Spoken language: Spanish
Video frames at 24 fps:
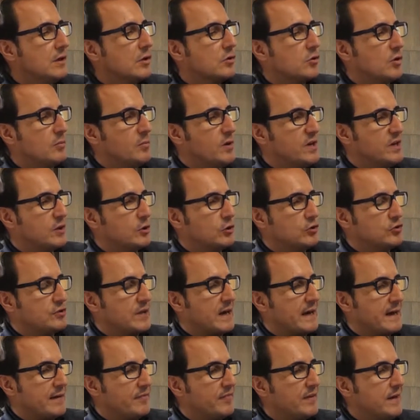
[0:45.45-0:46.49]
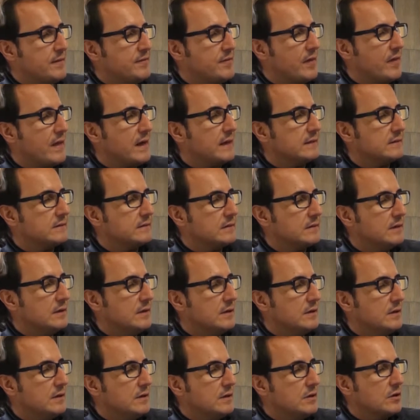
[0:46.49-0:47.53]
Cómo encontrar la felicidad
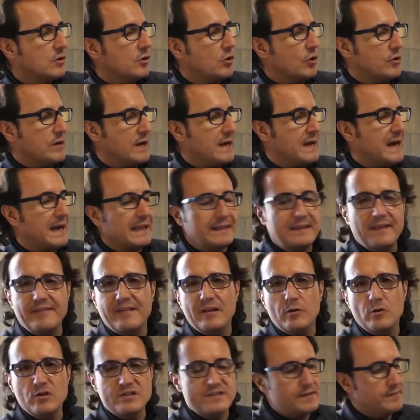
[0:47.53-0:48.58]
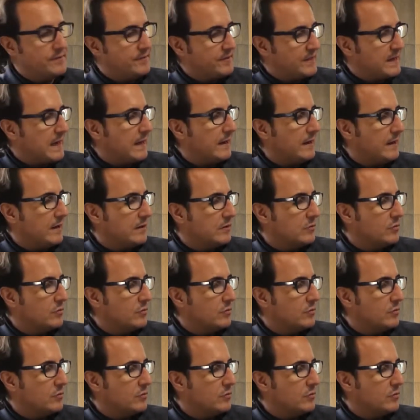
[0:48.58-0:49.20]
con el arte de lo esencial,